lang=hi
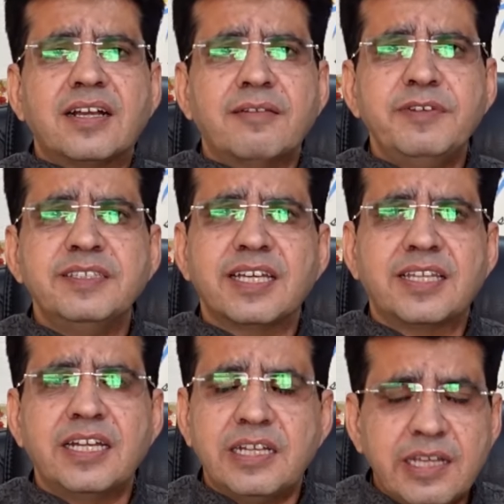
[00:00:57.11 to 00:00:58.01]
काफ़ी
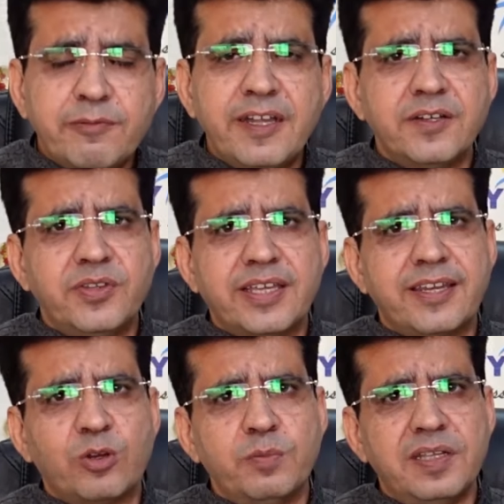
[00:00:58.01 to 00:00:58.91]
ज़्यादा डिफरेंट
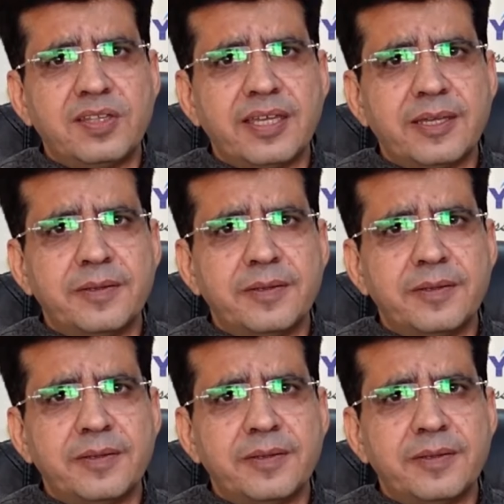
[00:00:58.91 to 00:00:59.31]
दिखने को मिलते हैं